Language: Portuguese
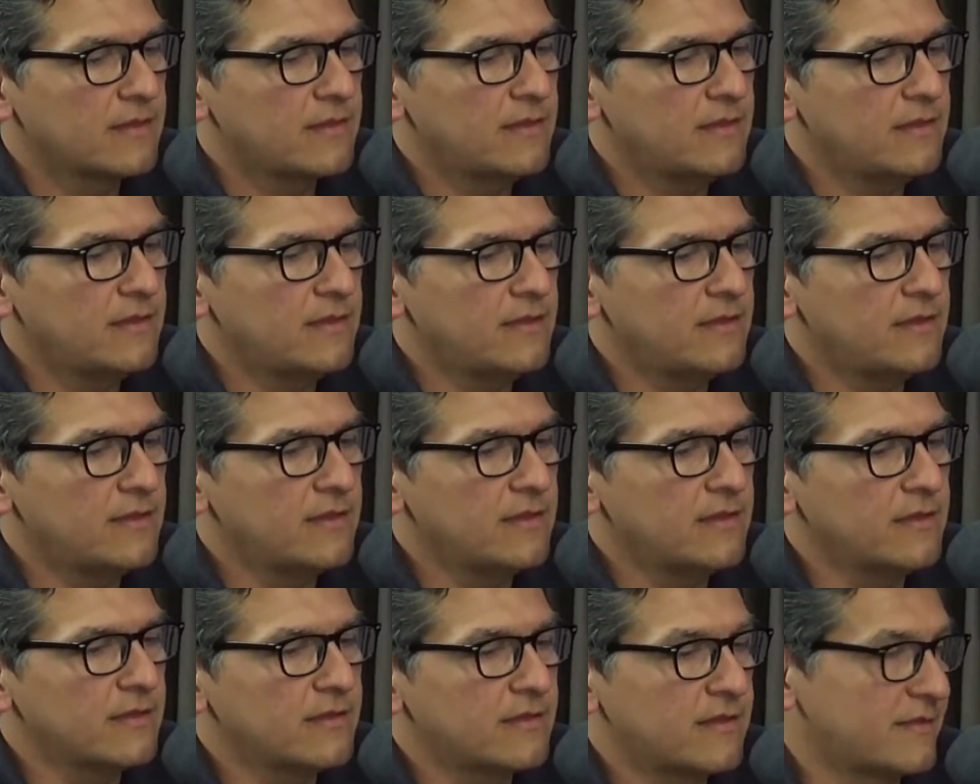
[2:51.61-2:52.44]

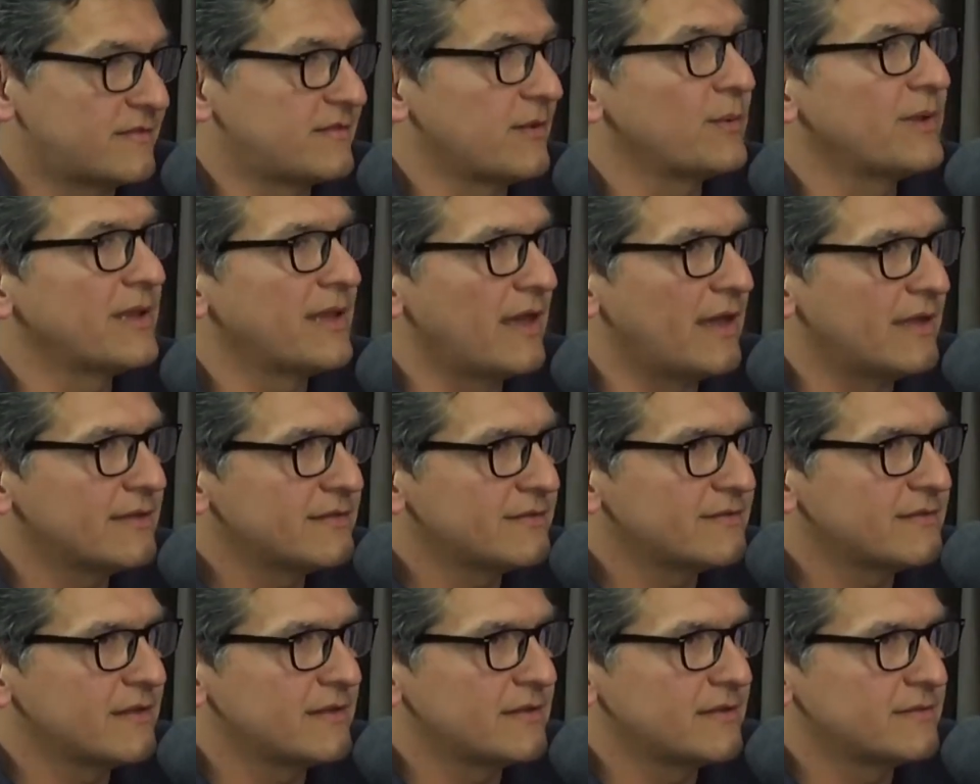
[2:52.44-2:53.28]
que, que são
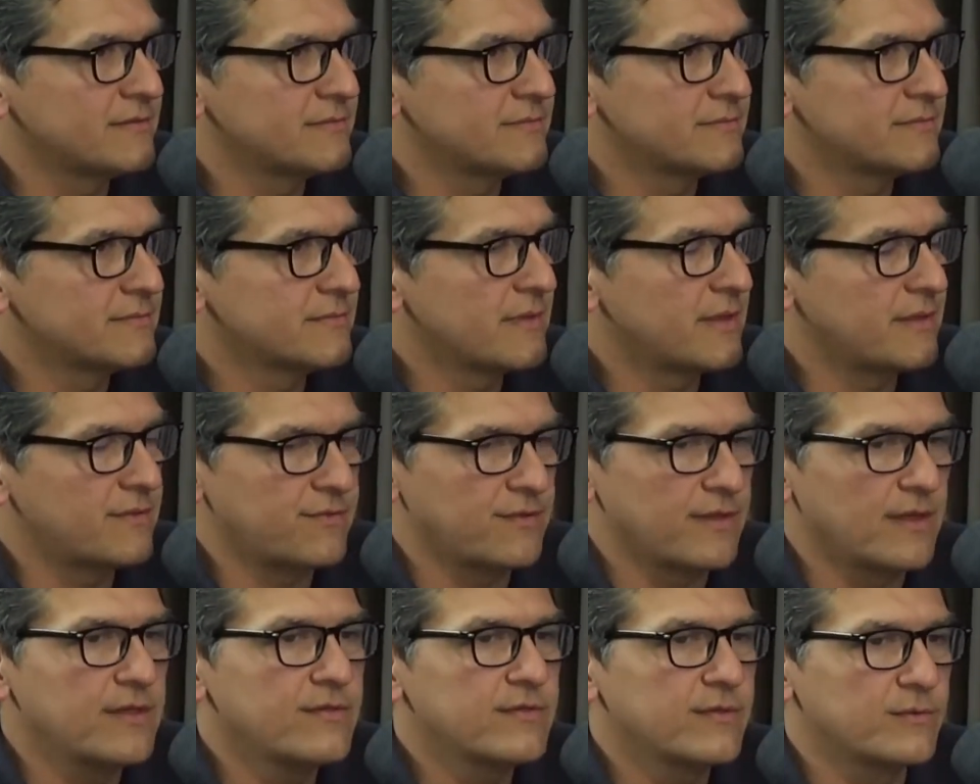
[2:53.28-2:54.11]
inatas a, a
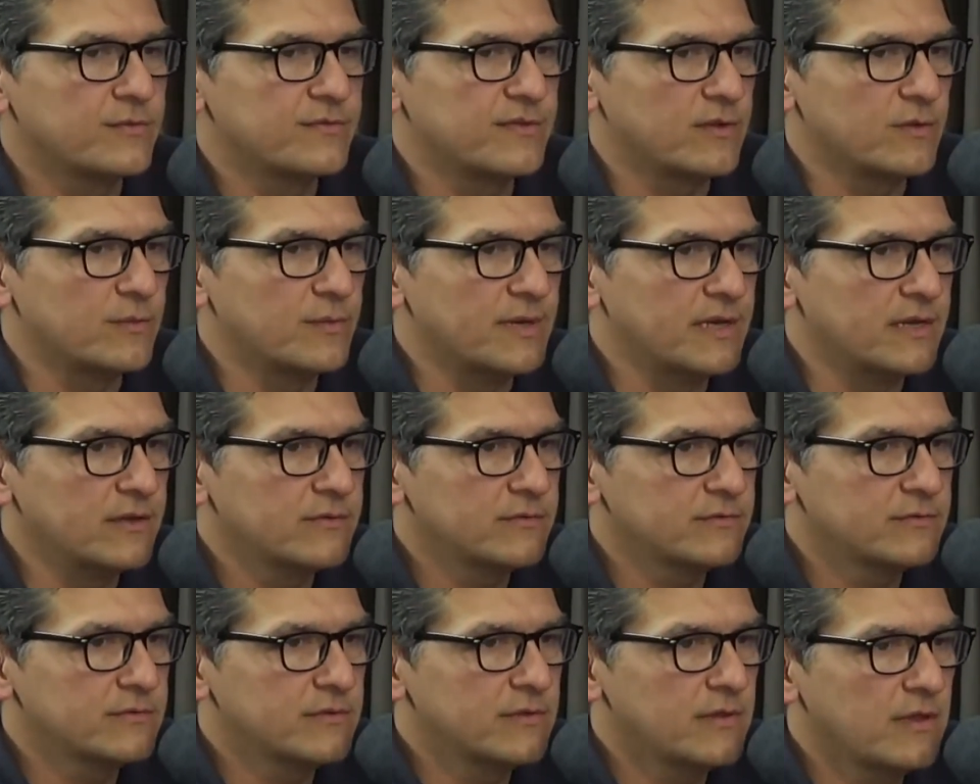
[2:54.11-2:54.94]
gente, ao ser
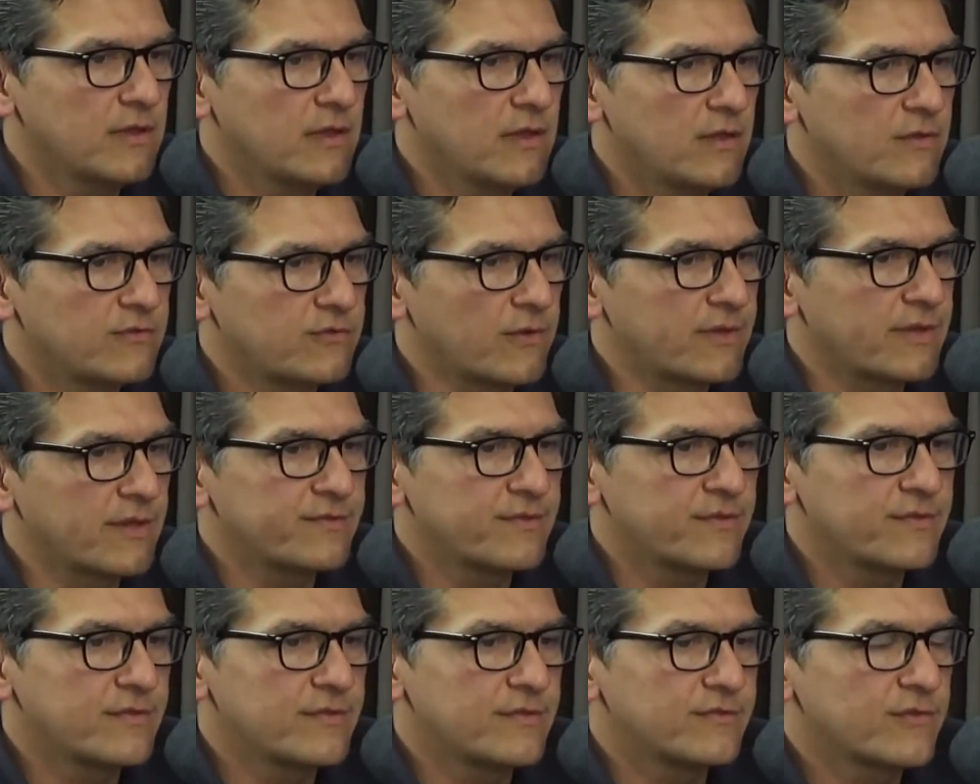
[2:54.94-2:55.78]
humano, só que a
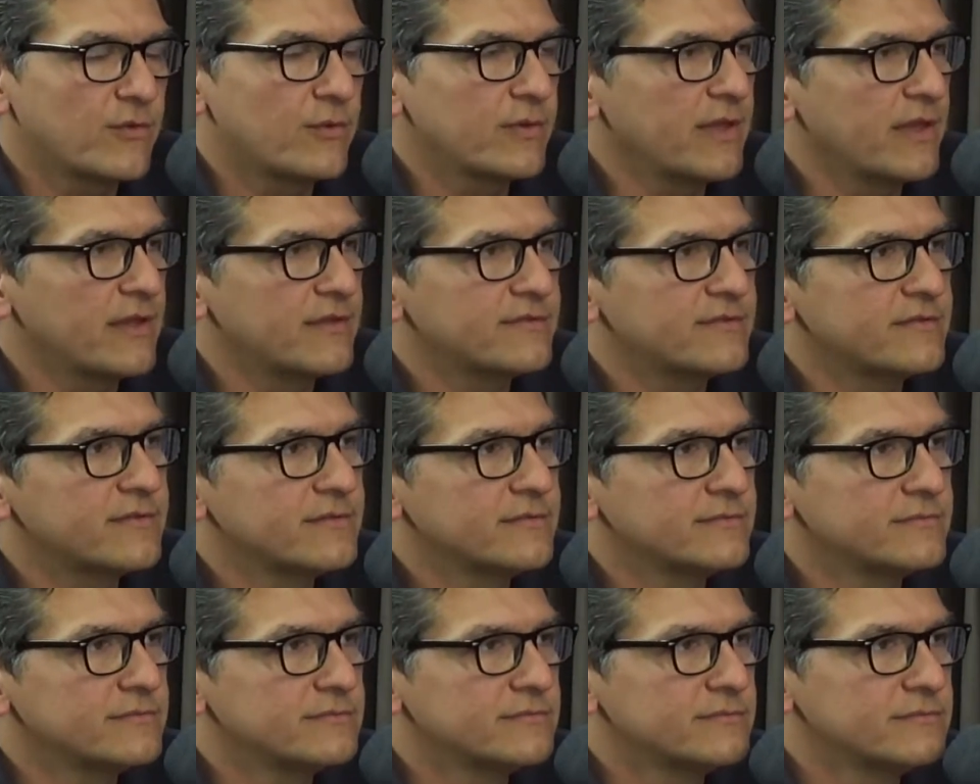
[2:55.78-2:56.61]
gente desconhece
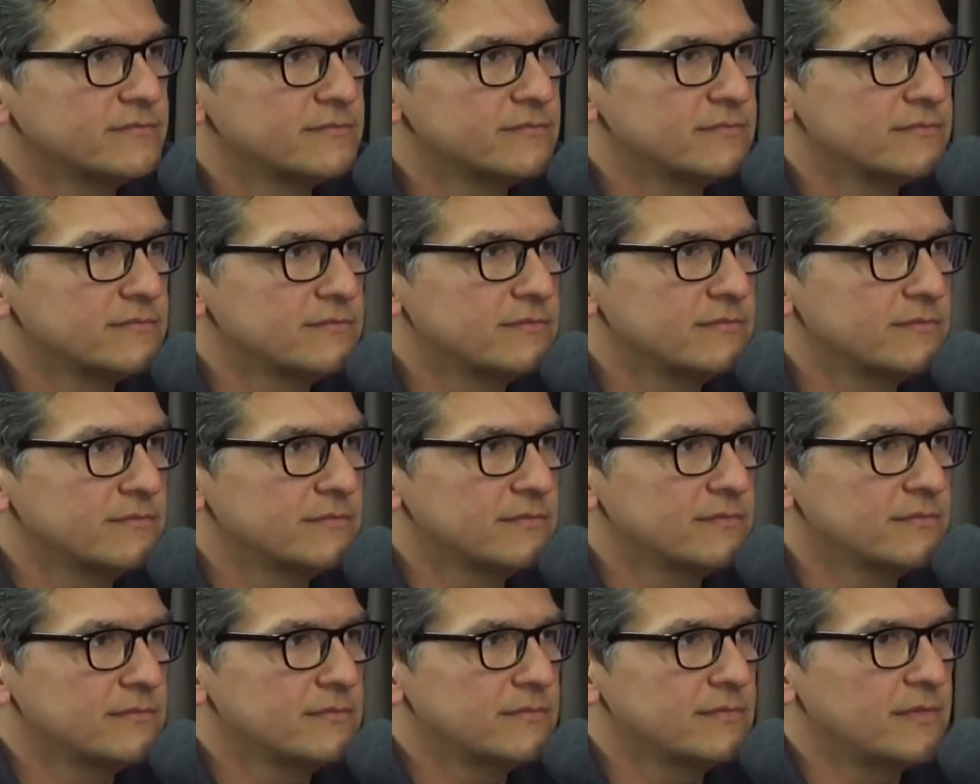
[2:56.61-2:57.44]

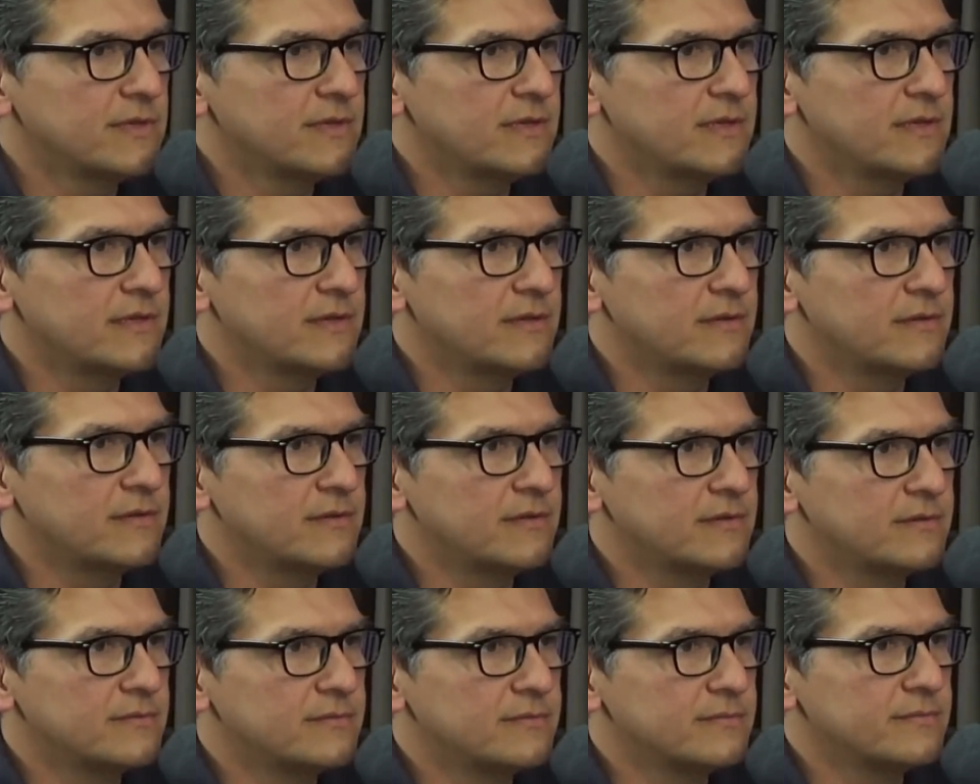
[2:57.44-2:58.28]

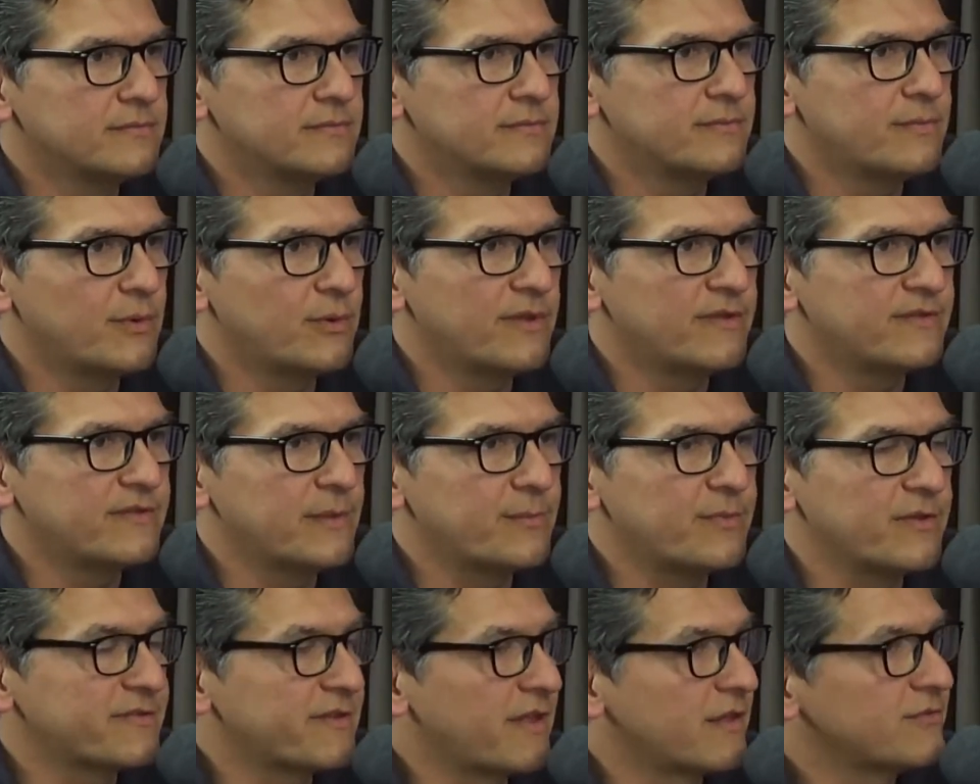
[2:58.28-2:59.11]
né, por
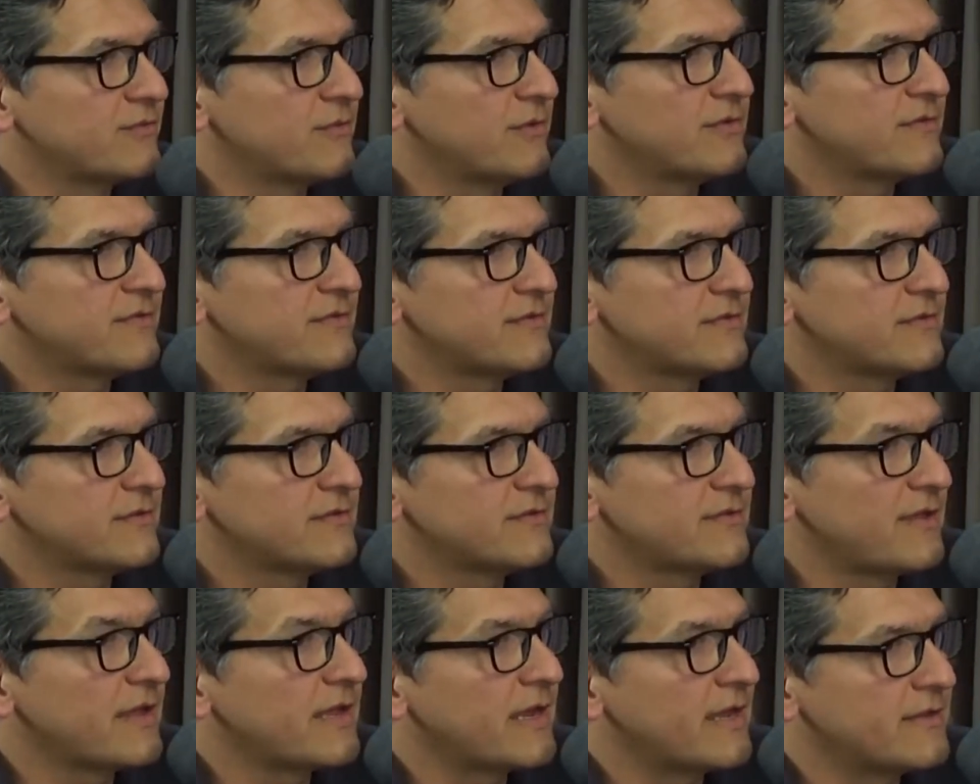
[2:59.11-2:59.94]
exemplo, as questões
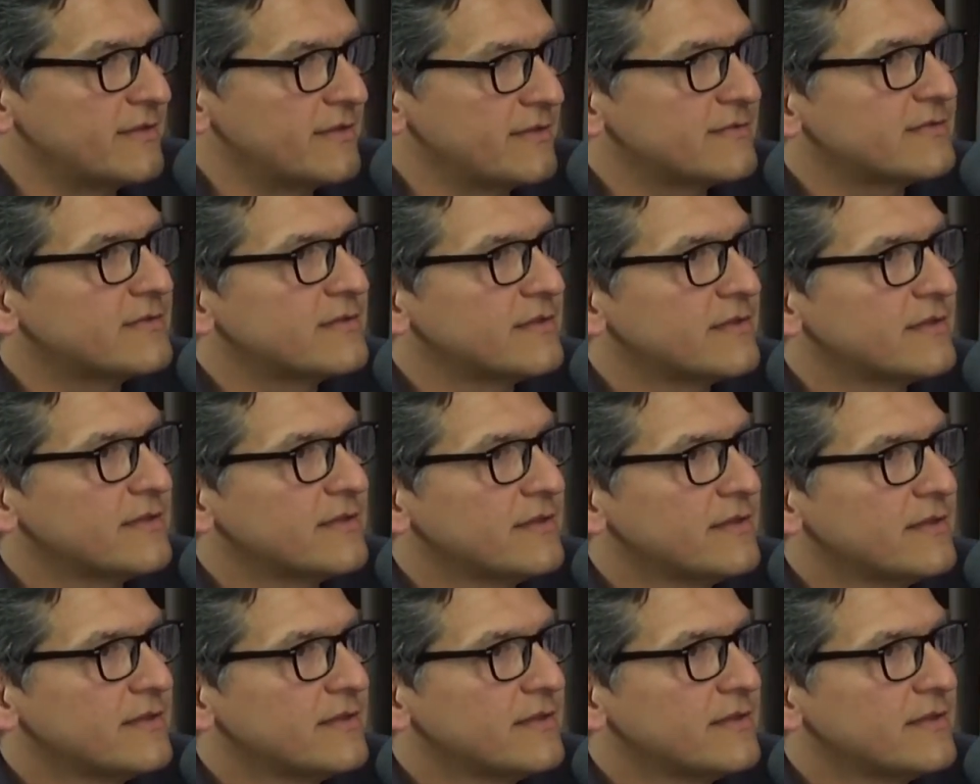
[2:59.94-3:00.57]
sagradas.